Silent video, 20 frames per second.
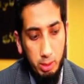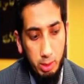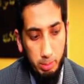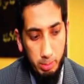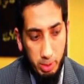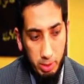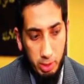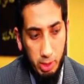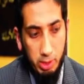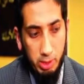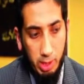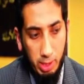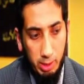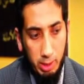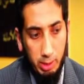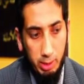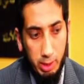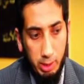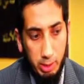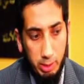जब मैं छः साल
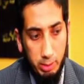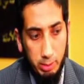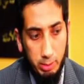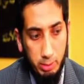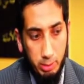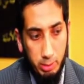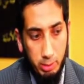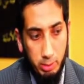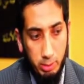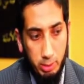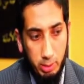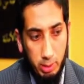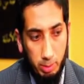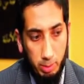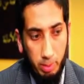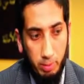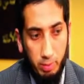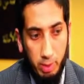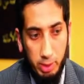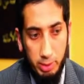का था
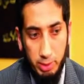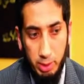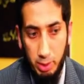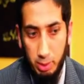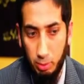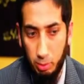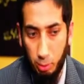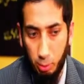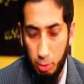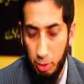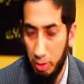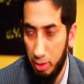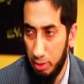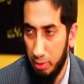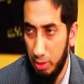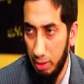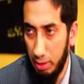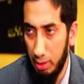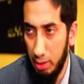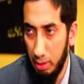तब हम वहाँ से थोड़े
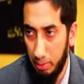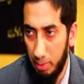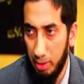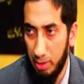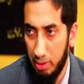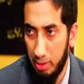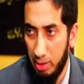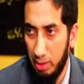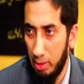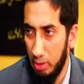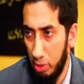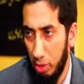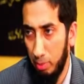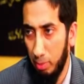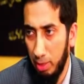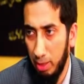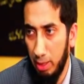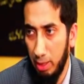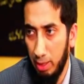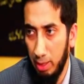अरसे के लिए पाकिस्तान थे छः
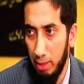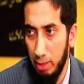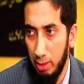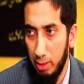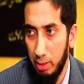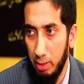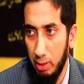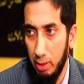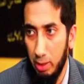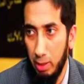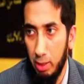महीने के लिए